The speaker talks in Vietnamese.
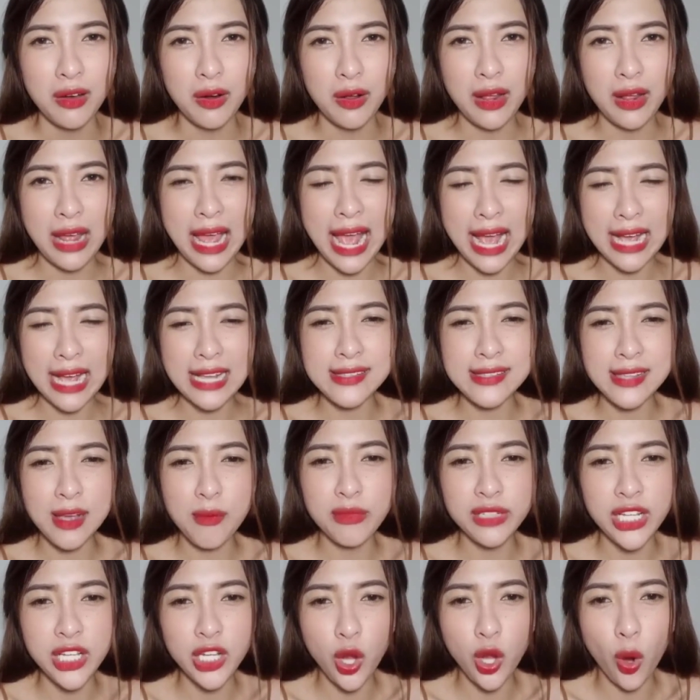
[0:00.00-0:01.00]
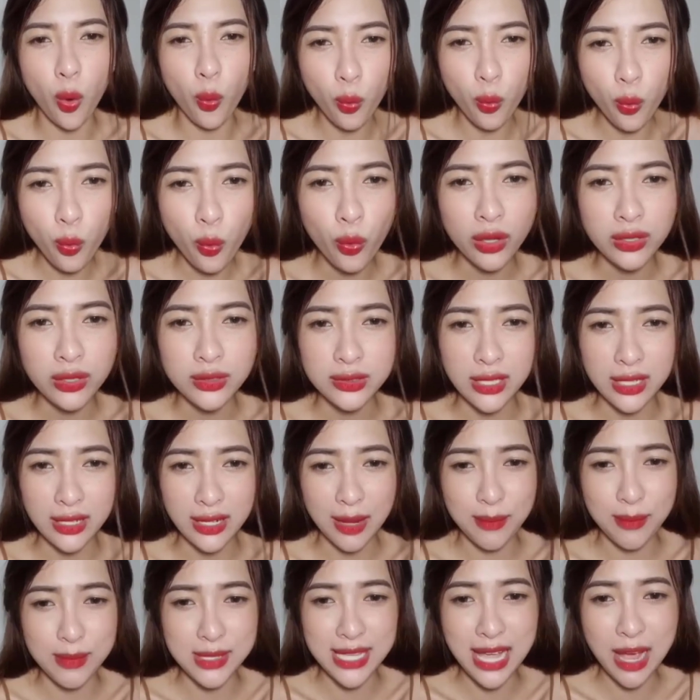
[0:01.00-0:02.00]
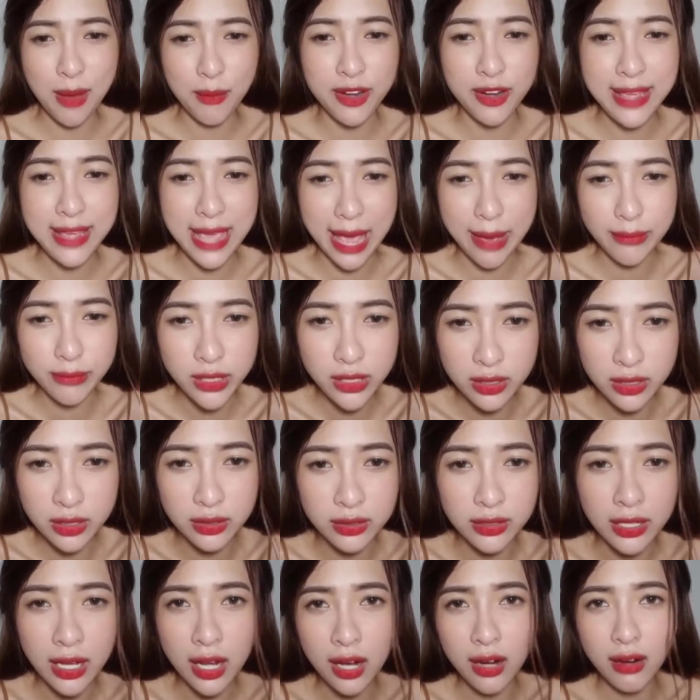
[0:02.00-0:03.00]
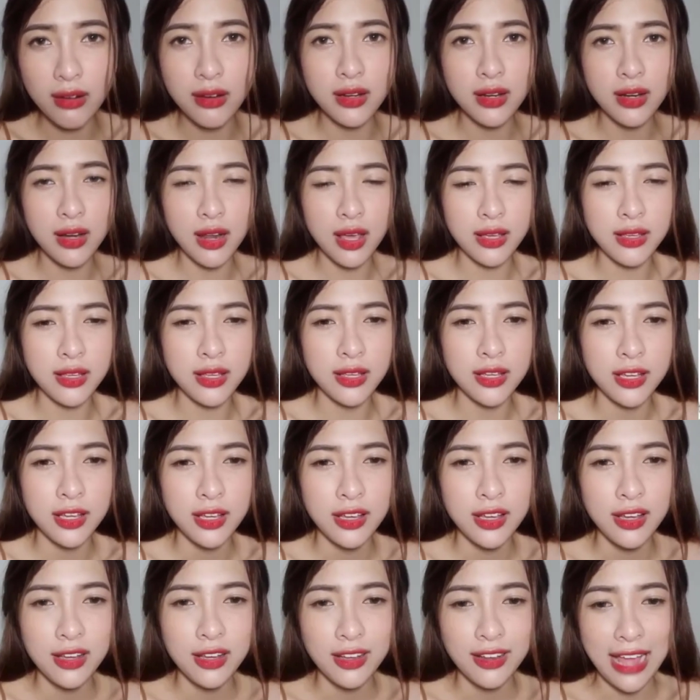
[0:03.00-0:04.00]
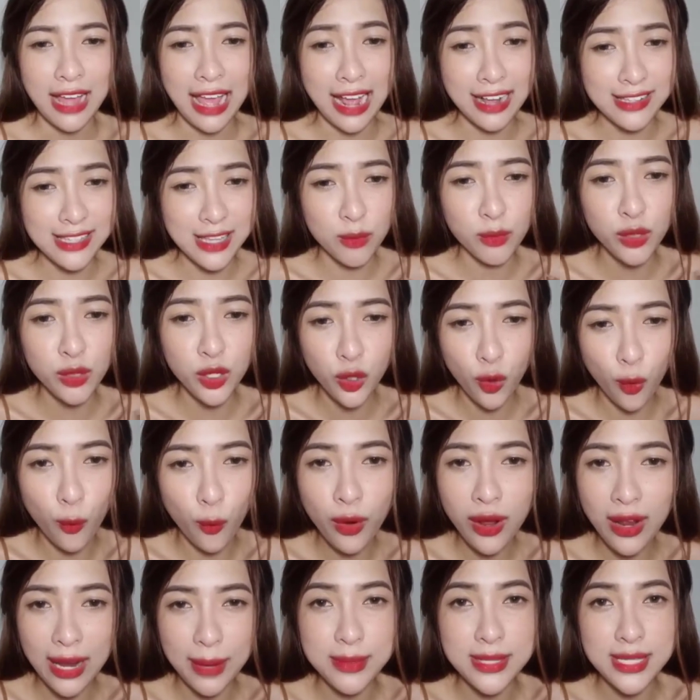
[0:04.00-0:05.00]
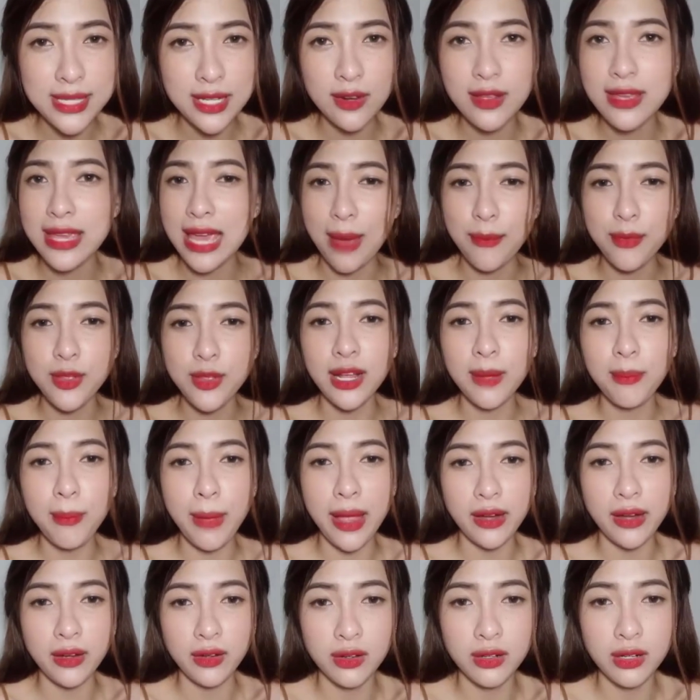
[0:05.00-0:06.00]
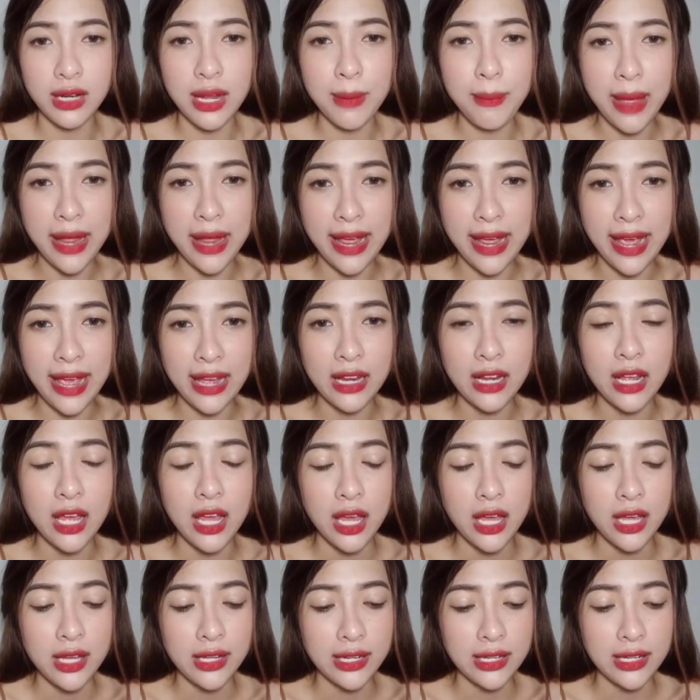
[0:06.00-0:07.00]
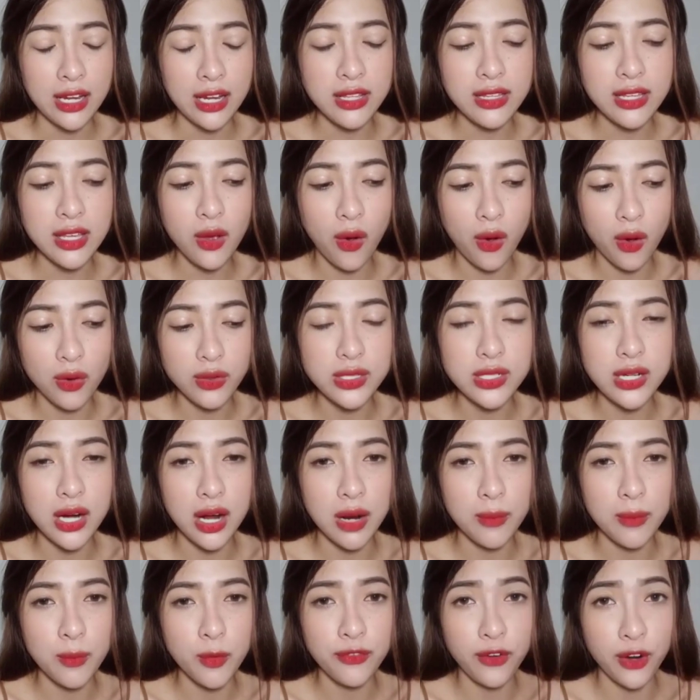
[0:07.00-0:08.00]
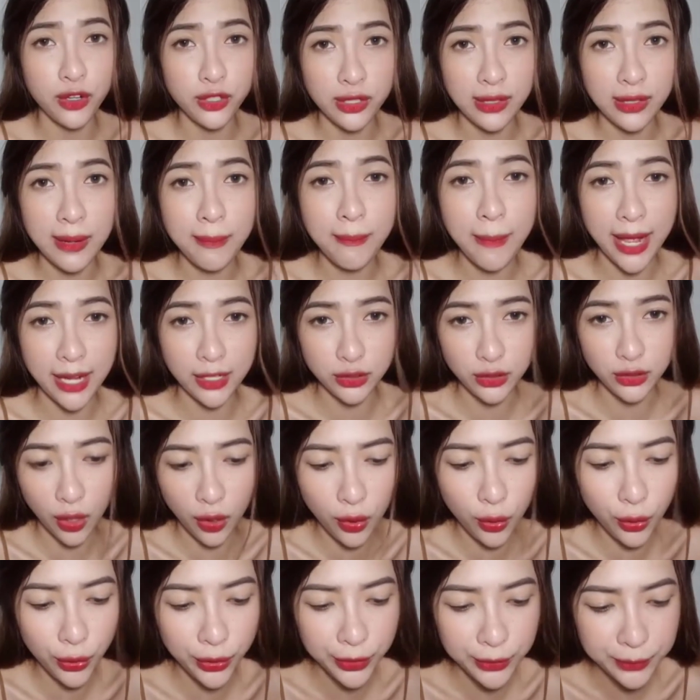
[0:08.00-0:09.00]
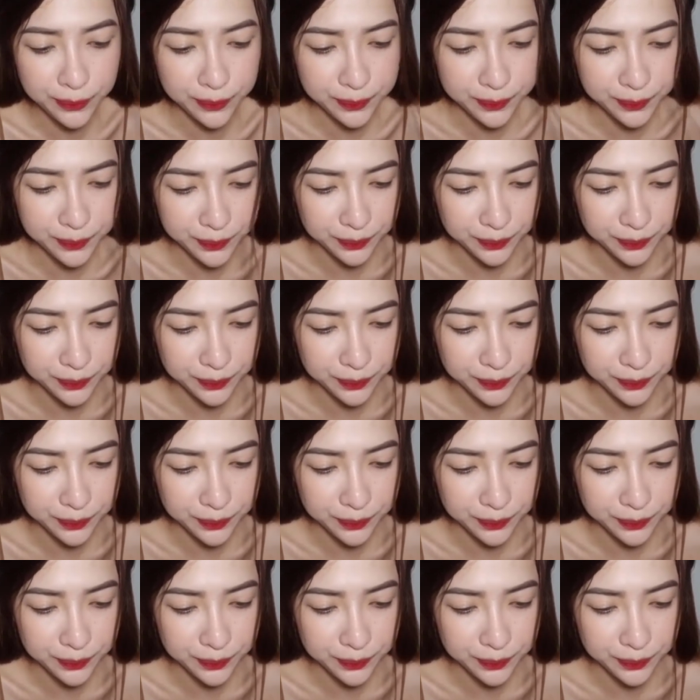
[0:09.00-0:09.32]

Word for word: rồi ăn xong rồi đi ngủ thì làm sao mà nó giảm được hết ly ăn xong đi ngủ thì làm sao nó giảm cho các bạn được các bạn ăn nó chỉ hỗ trợ một phần cho các bạn thôi